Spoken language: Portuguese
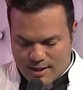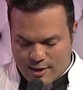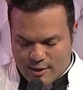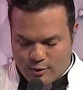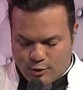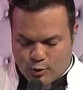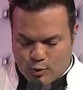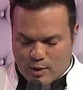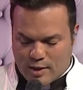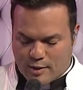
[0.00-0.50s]

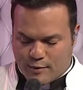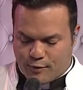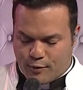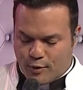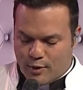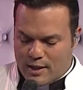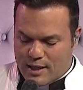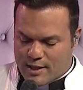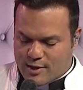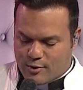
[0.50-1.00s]
suas
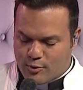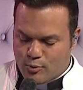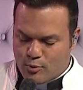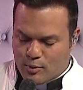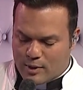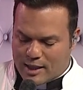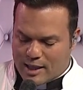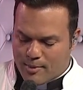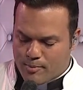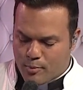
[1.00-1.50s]
folhas
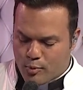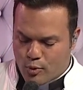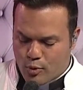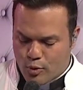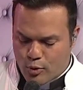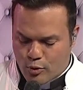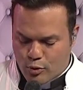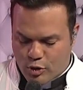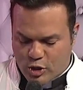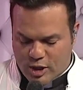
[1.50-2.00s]
nunca
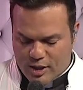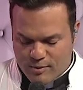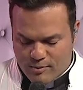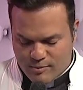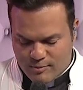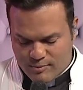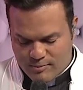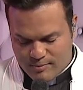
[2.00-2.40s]
murcham,